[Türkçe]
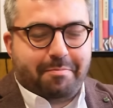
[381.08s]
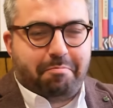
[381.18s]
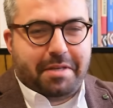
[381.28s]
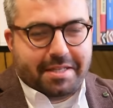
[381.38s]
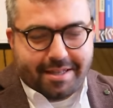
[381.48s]

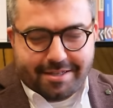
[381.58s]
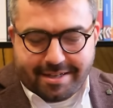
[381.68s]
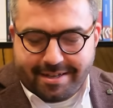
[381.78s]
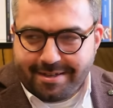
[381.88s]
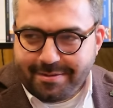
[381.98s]
Pist
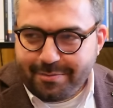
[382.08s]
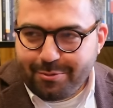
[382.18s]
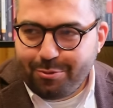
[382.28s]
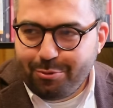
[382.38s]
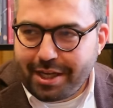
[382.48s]
açık.
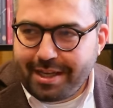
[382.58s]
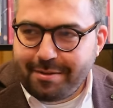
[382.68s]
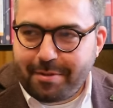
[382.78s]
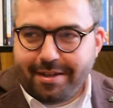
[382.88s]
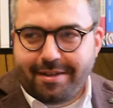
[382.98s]
Uçak
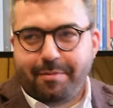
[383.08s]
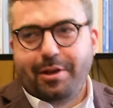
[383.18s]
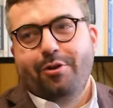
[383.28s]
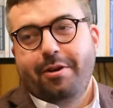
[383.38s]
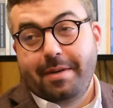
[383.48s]
inip
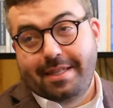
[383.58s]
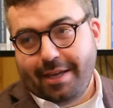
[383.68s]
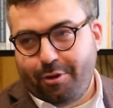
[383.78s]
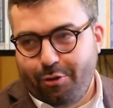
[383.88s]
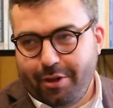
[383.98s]
kalkabiliyor ama
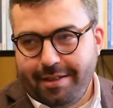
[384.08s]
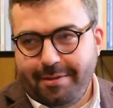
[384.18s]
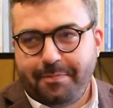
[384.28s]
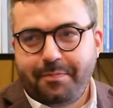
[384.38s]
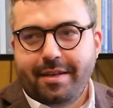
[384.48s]
tek yönden.
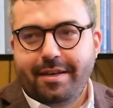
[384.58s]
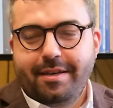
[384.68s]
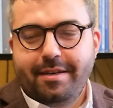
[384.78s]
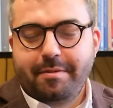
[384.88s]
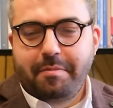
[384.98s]

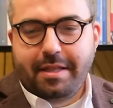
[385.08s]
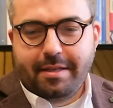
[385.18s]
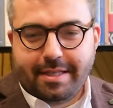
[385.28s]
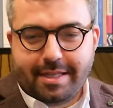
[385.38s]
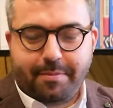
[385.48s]
Ee,
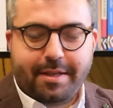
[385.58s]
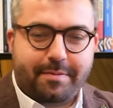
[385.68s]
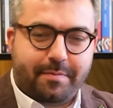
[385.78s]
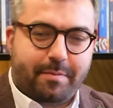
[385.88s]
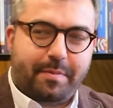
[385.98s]
bildiğiniz
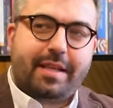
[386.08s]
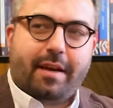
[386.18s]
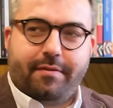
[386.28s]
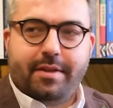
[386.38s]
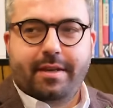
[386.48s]
gibi bir
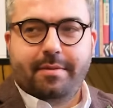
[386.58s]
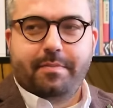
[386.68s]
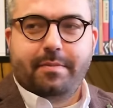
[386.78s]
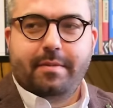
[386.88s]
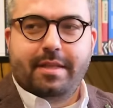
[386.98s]
tarafta
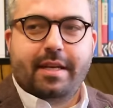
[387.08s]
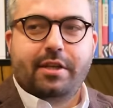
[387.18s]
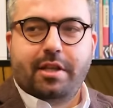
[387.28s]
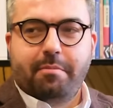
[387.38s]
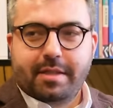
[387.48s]

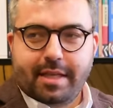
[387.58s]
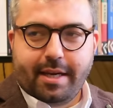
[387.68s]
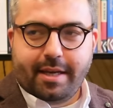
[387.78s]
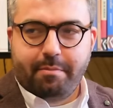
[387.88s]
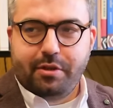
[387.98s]
tıraşlanması
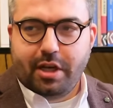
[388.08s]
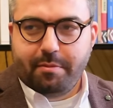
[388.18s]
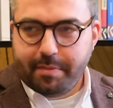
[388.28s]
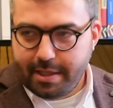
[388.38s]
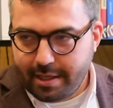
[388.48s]
gereken bir
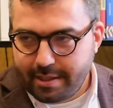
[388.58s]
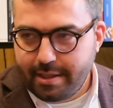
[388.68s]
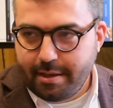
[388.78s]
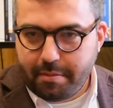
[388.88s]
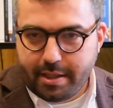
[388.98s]
cami
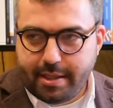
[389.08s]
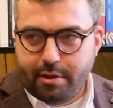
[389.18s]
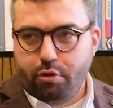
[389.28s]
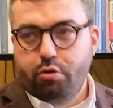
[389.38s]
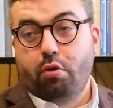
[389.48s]
minaresinden
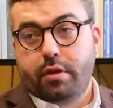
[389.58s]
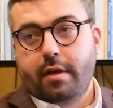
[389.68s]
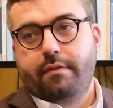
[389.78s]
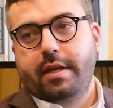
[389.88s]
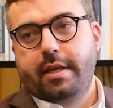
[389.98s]
bahsediliyordu. O
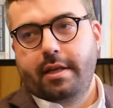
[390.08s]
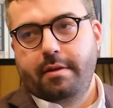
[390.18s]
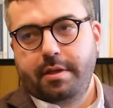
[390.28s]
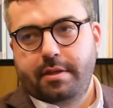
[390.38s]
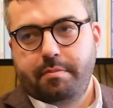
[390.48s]
tarafla
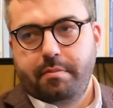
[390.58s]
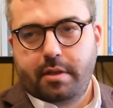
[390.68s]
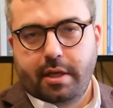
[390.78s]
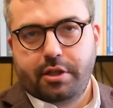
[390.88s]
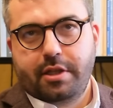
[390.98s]
ilgili bir
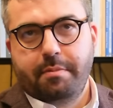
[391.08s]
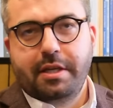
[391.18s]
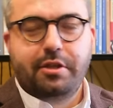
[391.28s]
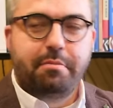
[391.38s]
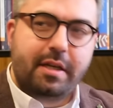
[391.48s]
tıraşlama
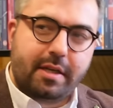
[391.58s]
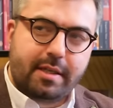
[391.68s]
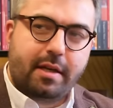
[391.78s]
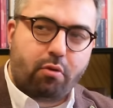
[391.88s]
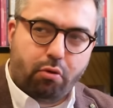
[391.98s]
için bir
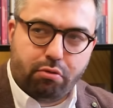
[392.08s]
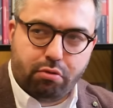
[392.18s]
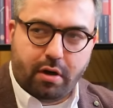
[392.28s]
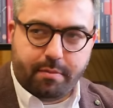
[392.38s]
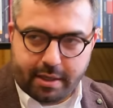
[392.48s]
hazırlık
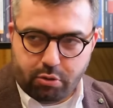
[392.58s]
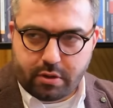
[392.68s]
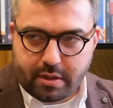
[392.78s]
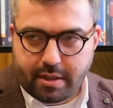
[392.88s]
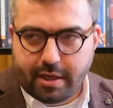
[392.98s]
olduğu ama
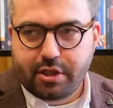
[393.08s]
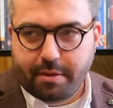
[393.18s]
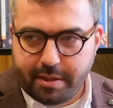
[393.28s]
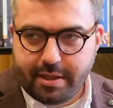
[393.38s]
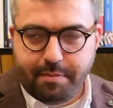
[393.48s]
henüz
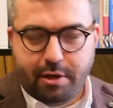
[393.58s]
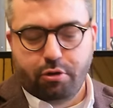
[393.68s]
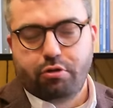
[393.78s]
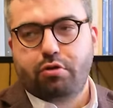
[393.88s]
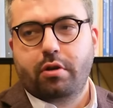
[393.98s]
tıraşlanmadığını
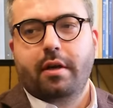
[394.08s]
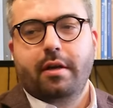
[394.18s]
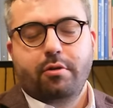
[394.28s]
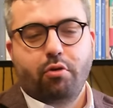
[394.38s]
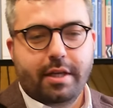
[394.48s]
biliyoruz.
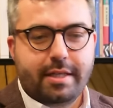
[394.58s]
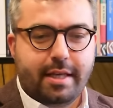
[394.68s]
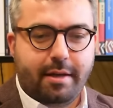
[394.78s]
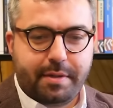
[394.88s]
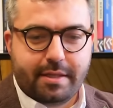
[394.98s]

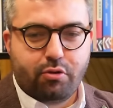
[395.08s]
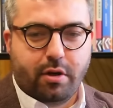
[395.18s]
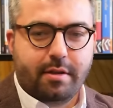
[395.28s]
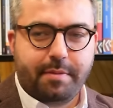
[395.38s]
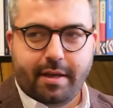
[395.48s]
Dolayısıyla pist şu
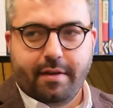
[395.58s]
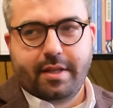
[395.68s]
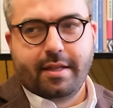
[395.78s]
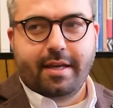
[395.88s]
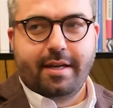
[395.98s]
anda bir
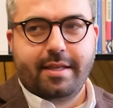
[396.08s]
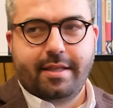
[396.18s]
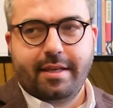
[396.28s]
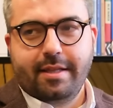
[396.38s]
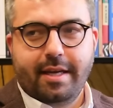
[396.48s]
taraftan
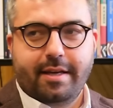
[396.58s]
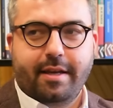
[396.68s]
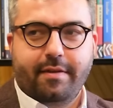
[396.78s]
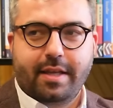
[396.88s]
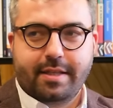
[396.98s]
tahtitli, diğer
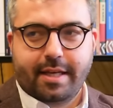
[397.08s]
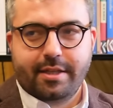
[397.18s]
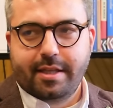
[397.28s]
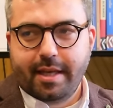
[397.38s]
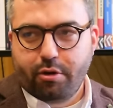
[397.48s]
taraftan
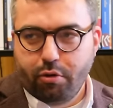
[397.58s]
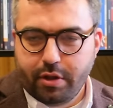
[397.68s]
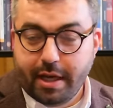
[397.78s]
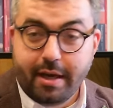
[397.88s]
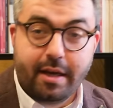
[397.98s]
sadece tek
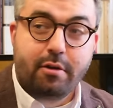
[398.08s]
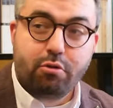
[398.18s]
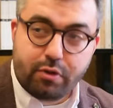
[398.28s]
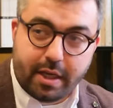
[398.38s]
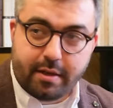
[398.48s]
yönde.
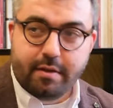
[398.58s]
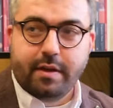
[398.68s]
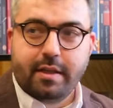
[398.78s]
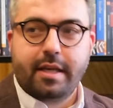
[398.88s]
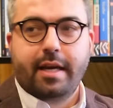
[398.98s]
Rüzgarın
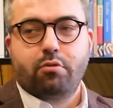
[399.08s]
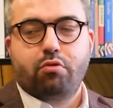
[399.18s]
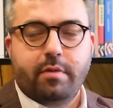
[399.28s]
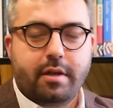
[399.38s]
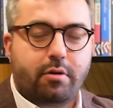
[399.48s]
ve diğer
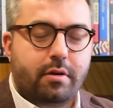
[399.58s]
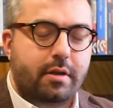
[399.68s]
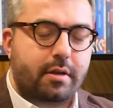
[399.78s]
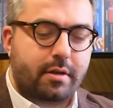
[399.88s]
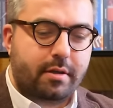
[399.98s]
durumların,
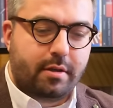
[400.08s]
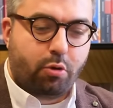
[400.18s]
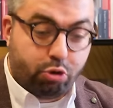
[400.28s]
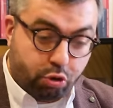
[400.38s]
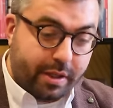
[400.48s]
e,
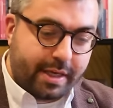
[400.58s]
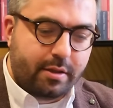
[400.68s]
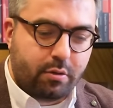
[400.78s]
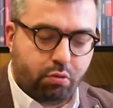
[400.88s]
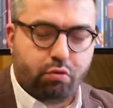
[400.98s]

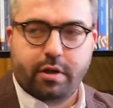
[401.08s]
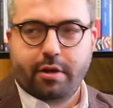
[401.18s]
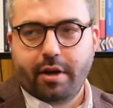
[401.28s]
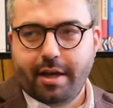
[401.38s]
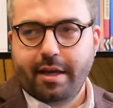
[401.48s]
koşulların durumuna
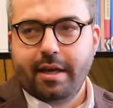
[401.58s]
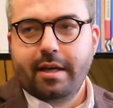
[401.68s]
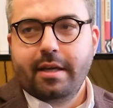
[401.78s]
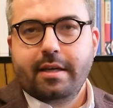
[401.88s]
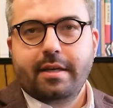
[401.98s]
göre
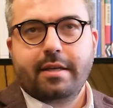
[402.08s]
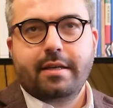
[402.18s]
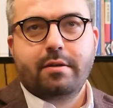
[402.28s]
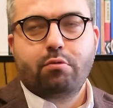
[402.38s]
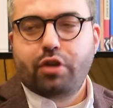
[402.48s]

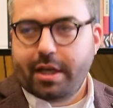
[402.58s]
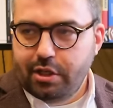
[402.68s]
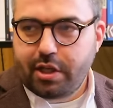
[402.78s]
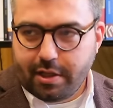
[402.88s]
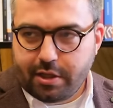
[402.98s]
e, uçak
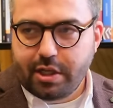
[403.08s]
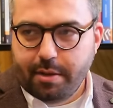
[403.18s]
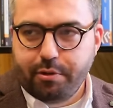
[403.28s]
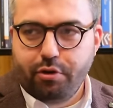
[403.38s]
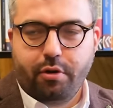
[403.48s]
iniş kalkışı
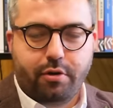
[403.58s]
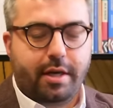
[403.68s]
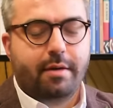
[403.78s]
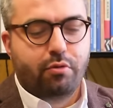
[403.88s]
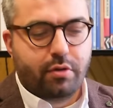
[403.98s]
yapılıyor.
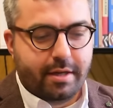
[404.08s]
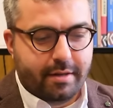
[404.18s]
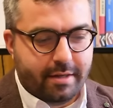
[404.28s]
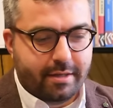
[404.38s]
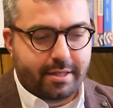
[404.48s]
Okey bunda
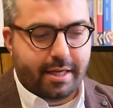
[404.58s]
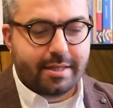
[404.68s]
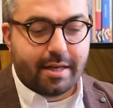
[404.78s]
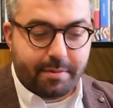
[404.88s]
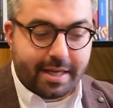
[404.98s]
e,
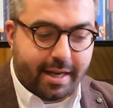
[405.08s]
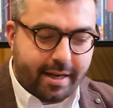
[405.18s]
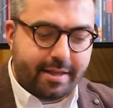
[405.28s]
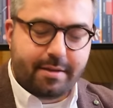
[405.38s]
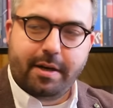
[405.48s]
şeyiz ama
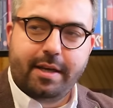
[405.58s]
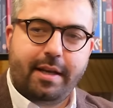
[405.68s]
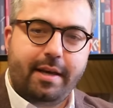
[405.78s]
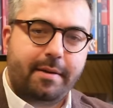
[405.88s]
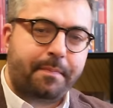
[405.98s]
genel
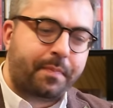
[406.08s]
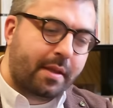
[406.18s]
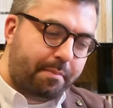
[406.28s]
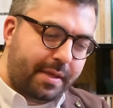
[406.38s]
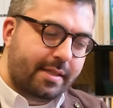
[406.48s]
itibariyle
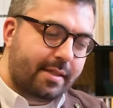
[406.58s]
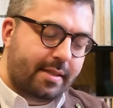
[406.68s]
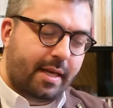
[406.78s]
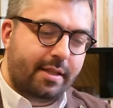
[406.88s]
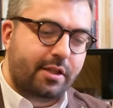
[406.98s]
Pist
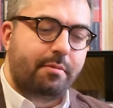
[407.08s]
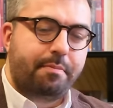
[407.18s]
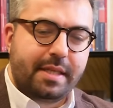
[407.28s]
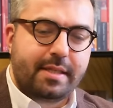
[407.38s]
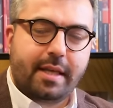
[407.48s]
sadece bir
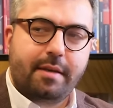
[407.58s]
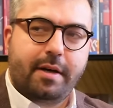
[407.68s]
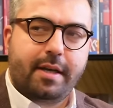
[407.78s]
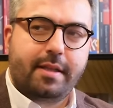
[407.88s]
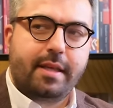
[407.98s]
pistten
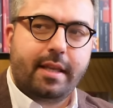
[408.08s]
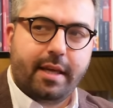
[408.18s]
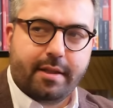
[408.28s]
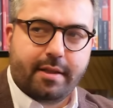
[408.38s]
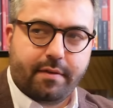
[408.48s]
ibaret değil.
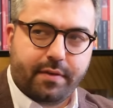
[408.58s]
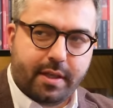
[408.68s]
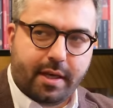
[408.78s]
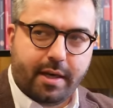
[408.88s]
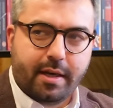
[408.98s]
Yan
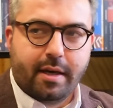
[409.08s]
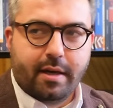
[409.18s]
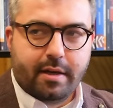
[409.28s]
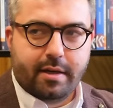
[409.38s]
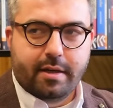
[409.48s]
tarafındaki
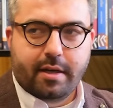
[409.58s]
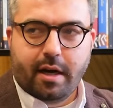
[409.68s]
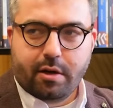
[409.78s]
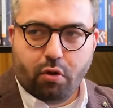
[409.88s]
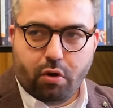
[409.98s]
e,
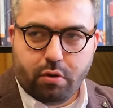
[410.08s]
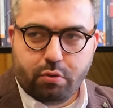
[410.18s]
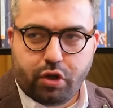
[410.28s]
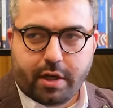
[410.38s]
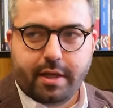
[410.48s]
kargo
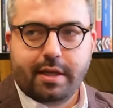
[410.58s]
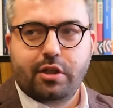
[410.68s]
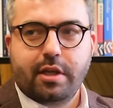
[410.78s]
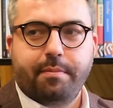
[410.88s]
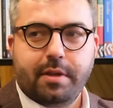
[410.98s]
uçakları
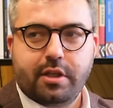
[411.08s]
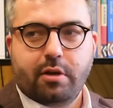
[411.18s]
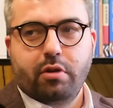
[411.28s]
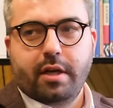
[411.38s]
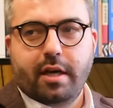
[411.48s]
için
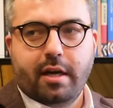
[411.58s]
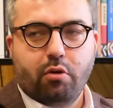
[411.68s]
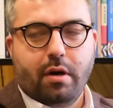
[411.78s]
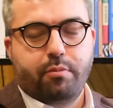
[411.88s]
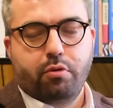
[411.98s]
yapılacak olan
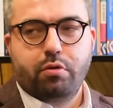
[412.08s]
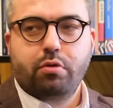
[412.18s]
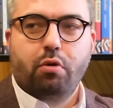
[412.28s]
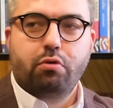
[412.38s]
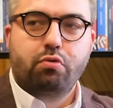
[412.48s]
kargo apronu,
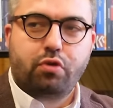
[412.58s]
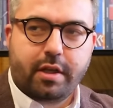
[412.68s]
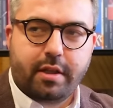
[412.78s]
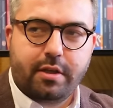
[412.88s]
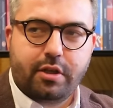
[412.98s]
yolcu
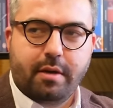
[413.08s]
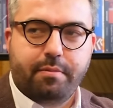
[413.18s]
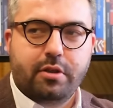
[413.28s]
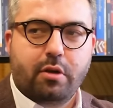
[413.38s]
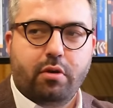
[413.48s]
uçakları için
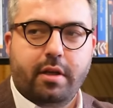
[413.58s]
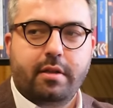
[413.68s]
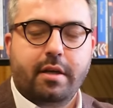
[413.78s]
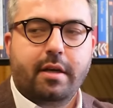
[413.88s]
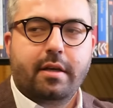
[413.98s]
yapılacak olan
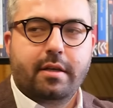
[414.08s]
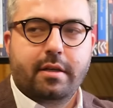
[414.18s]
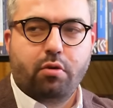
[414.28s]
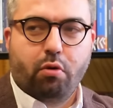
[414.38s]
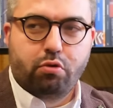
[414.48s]
e,
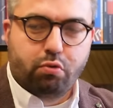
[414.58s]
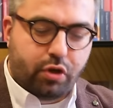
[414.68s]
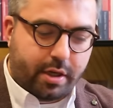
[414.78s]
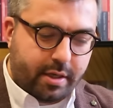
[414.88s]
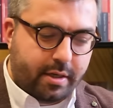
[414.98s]
yolcu
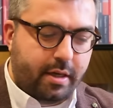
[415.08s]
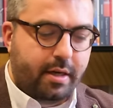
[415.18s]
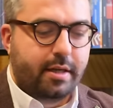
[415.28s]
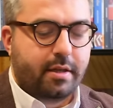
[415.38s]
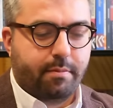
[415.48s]
uçaklarına
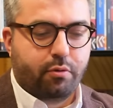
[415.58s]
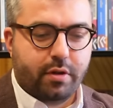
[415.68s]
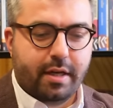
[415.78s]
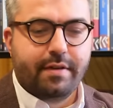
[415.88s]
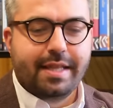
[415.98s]
ait
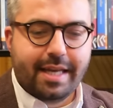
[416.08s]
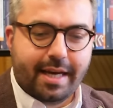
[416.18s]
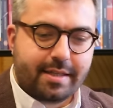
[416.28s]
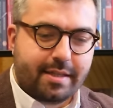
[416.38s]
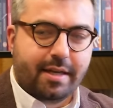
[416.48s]
apronlar ve
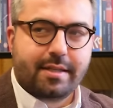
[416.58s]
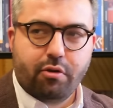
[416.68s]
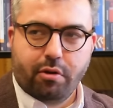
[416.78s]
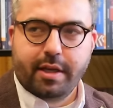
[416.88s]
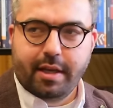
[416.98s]
diğer taksi
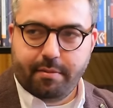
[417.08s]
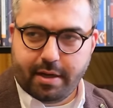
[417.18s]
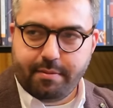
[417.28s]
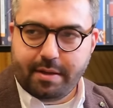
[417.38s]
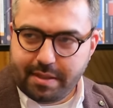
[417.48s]
yollarıyla
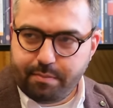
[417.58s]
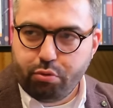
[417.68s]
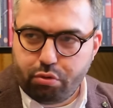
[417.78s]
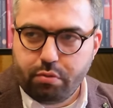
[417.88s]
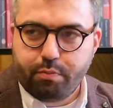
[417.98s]
beraber bir
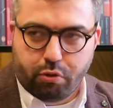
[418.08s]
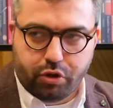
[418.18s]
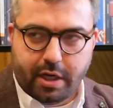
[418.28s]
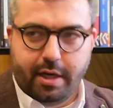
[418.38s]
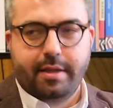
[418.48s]
bütün
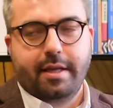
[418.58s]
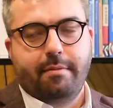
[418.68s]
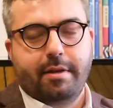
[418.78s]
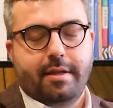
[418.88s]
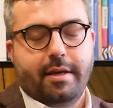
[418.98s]
proje halinde
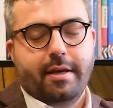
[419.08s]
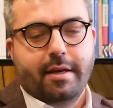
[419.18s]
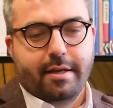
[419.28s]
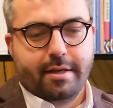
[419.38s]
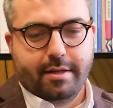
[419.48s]
elbette
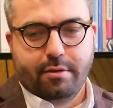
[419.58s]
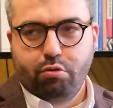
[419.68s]
e,